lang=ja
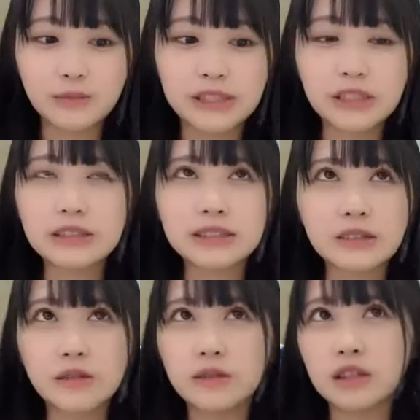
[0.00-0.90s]
めっちゃ
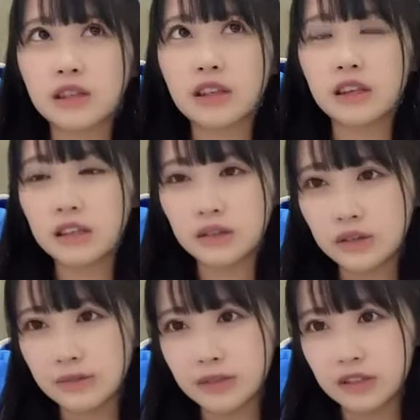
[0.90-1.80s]
お酒
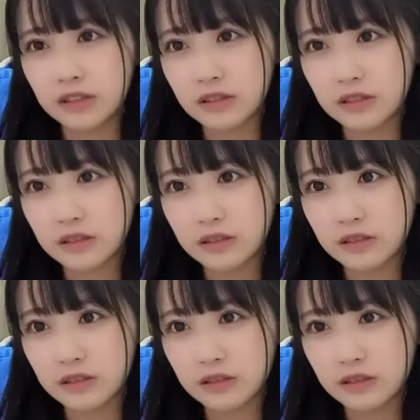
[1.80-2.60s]
飲む先輩な